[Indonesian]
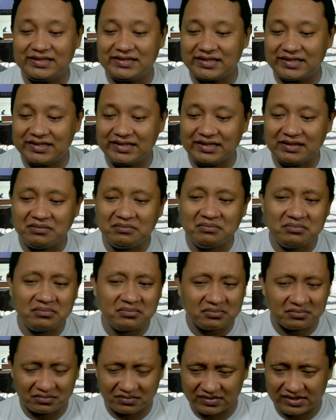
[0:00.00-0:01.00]
Jadi
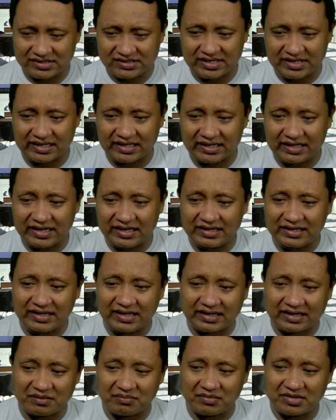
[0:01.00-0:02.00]
saya kira ini
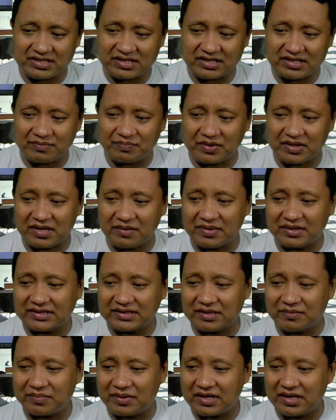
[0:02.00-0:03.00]
akan menjadi
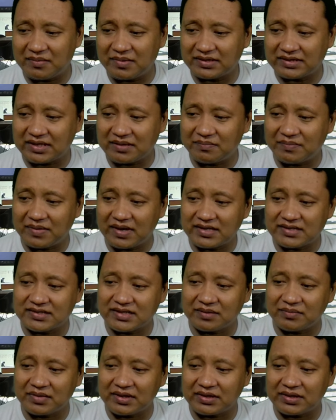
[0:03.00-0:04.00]
perdebatan-perdebatan
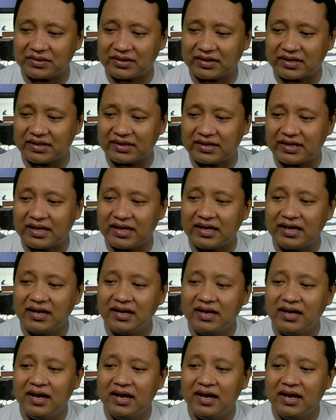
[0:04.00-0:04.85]
panjang begitu kan, ya.